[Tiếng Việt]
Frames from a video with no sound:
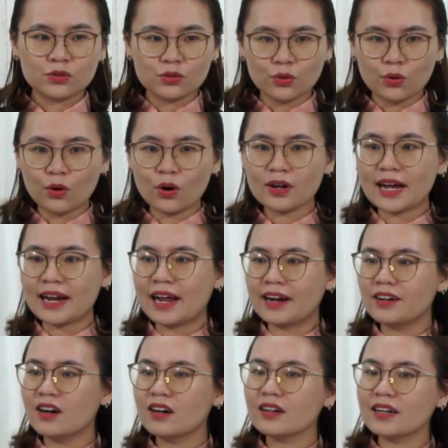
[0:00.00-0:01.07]
Chúa Ngài là
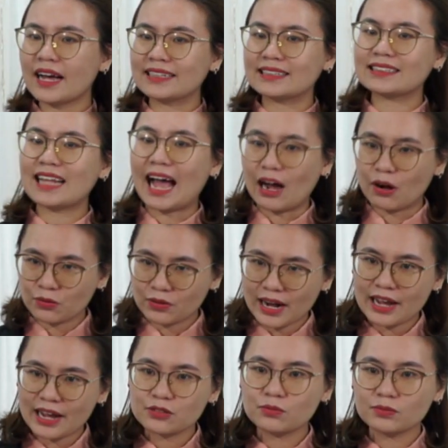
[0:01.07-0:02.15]
đấng Ngài tạo
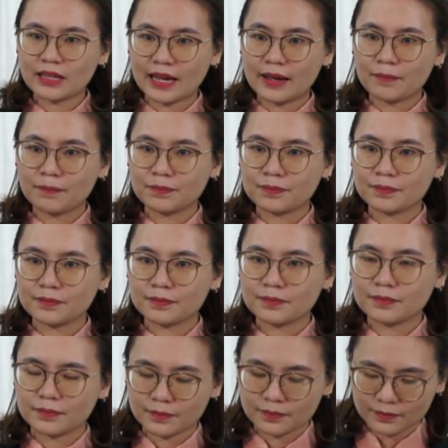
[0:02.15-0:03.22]
ra chúng ta.
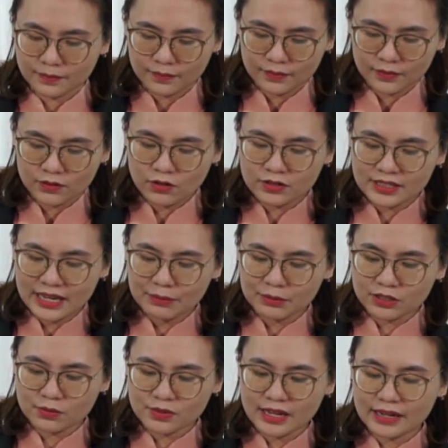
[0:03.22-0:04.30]
Được chép ở
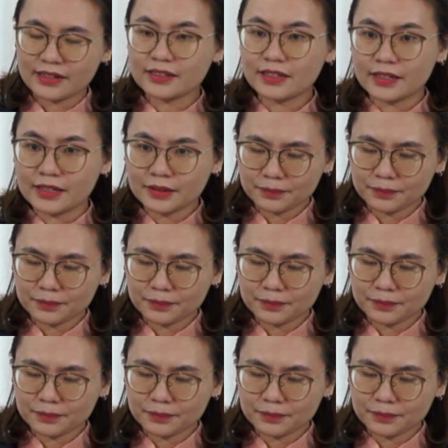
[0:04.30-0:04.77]
trong sáng thế ký.